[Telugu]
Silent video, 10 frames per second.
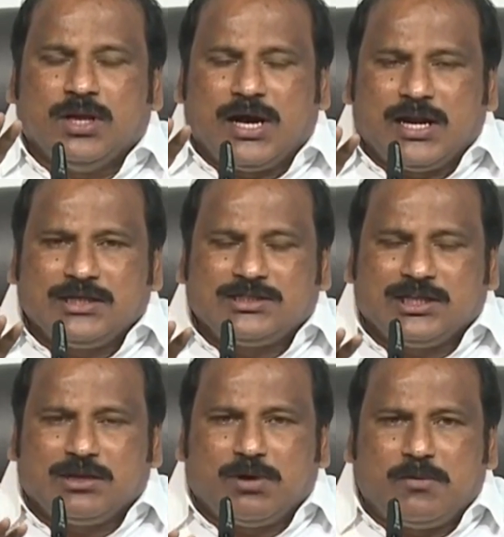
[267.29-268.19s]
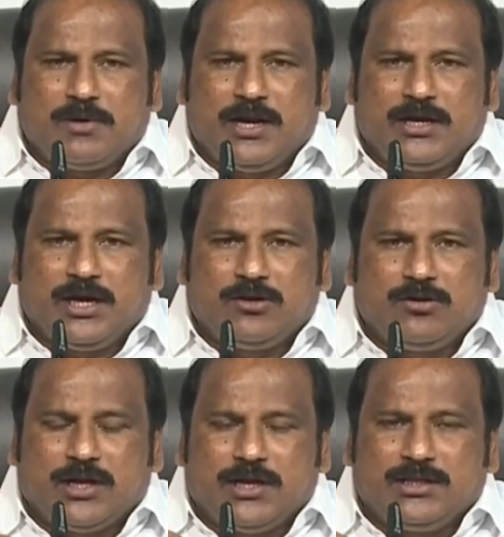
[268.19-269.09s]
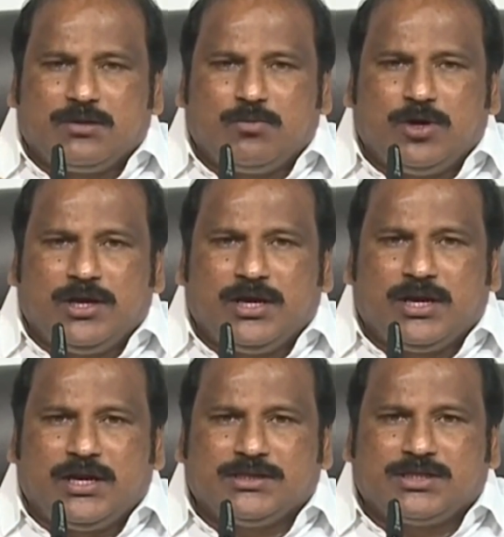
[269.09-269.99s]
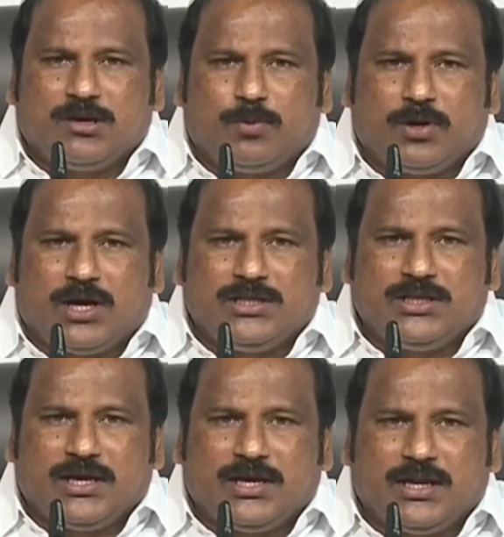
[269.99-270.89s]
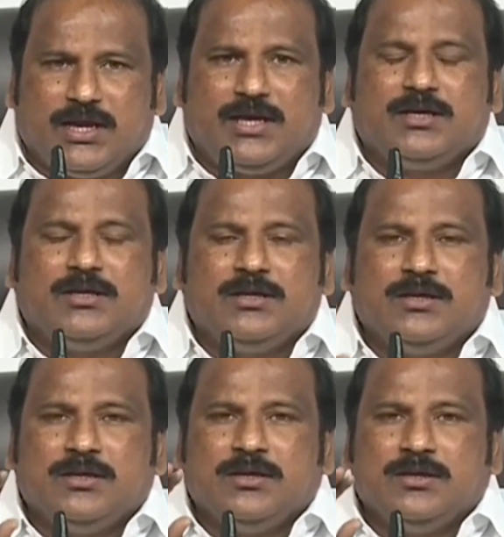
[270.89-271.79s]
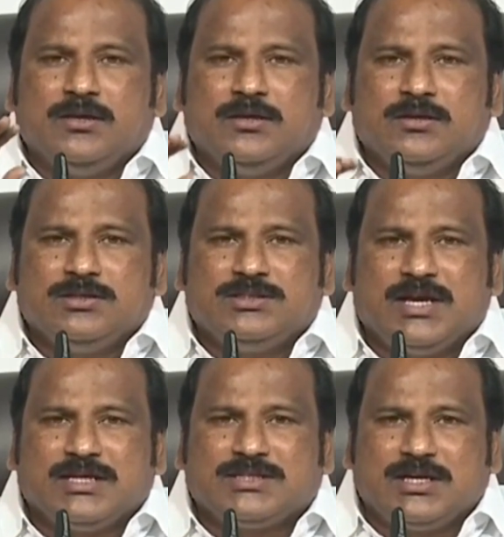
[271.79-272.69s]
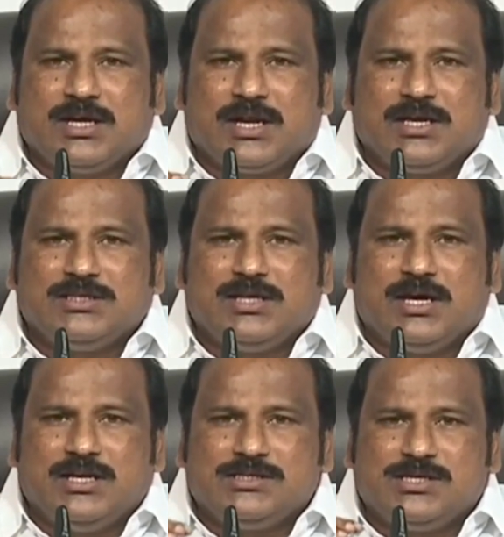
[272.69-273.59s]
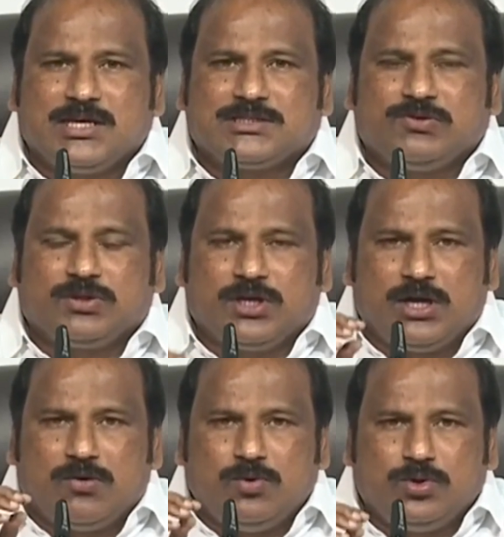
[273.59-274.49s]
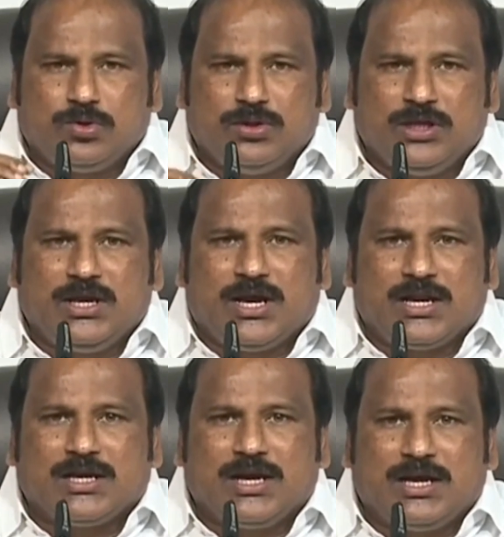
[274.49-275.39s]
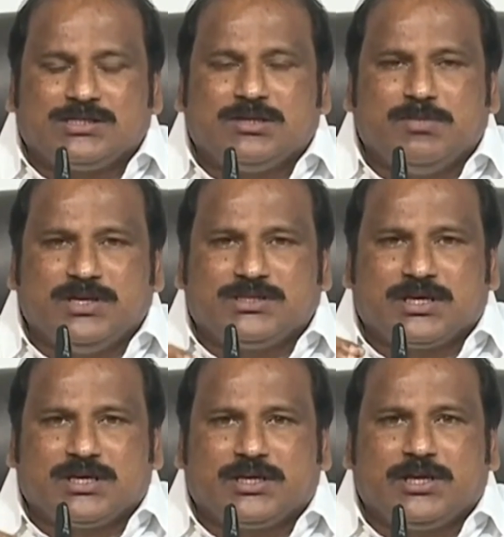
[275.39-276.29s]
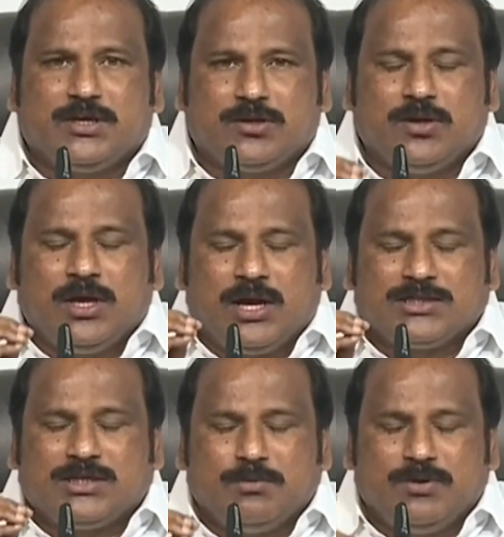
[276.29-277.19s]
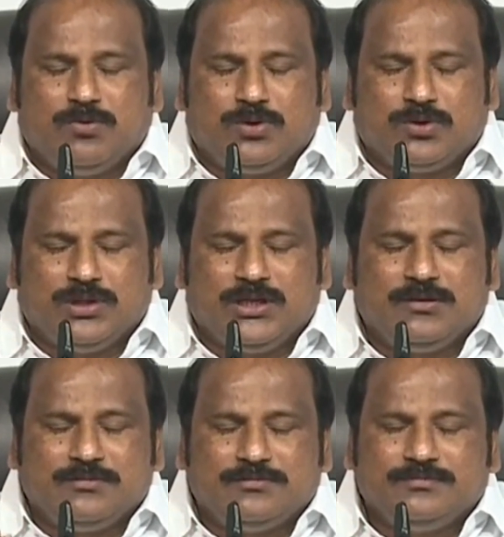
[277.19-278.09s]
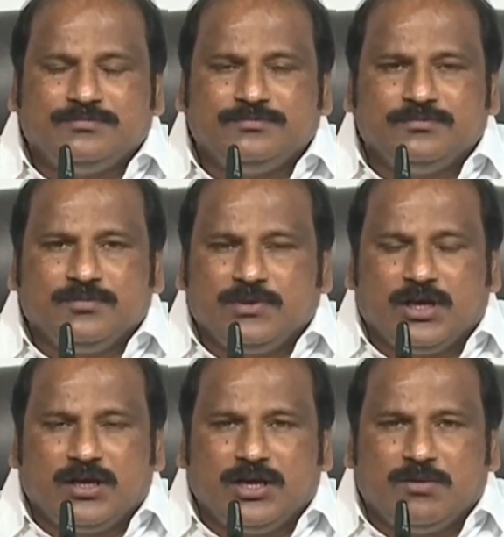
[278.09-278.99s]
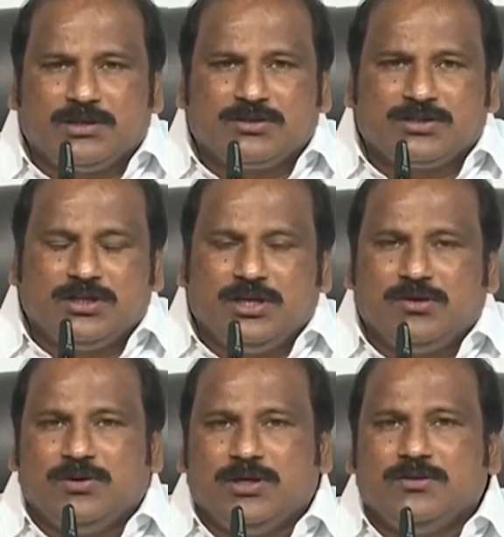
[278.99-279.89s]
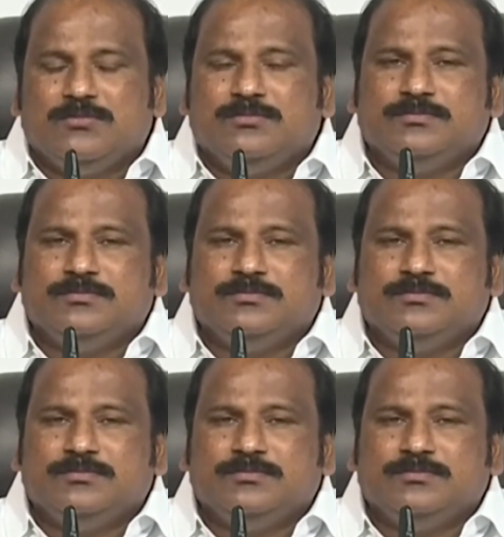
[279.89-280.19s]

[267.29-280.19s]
నారా చంద్రబాబు నాయుడు గారు నరేంద్ర మోడీ గారు వేసిన పునాది దగ్గరే శాసన రాజధాని శాశ్వతంగా ఉంటుంది అనగా అసెంబ్లీ సెక్రటేరియట్ అసెంబ్లీ ఉంటుంది దానిలో ఏమాత్రం సందేహం లేదు